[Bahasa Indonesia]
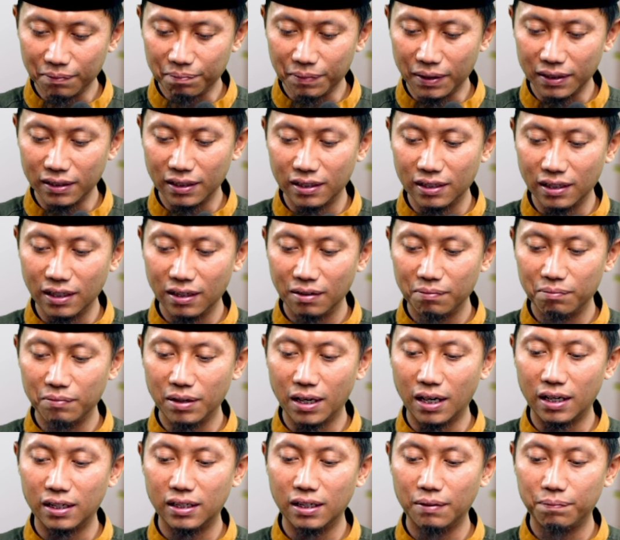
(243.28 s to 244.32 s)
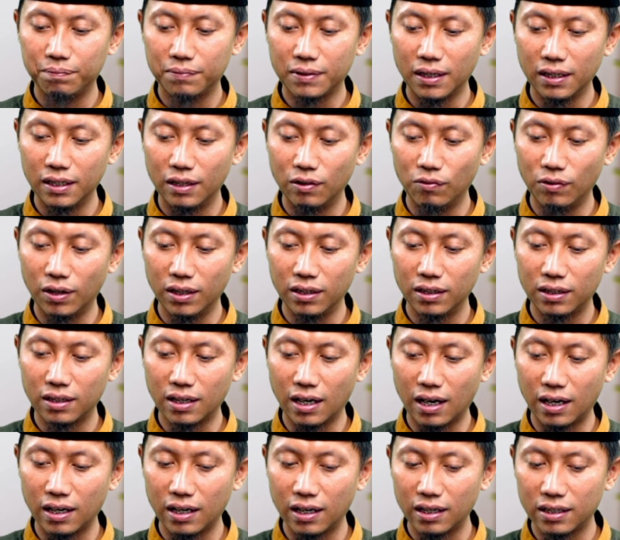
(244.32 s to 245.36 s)
yang tepat adalah menghadapkan hewan
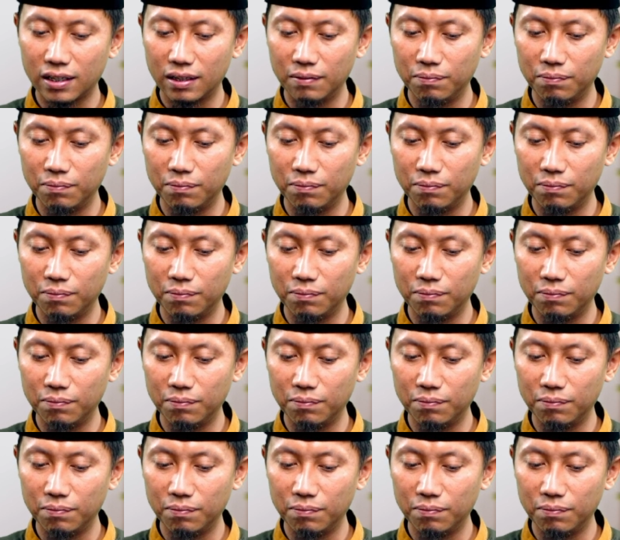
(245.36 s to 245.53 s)
ke arah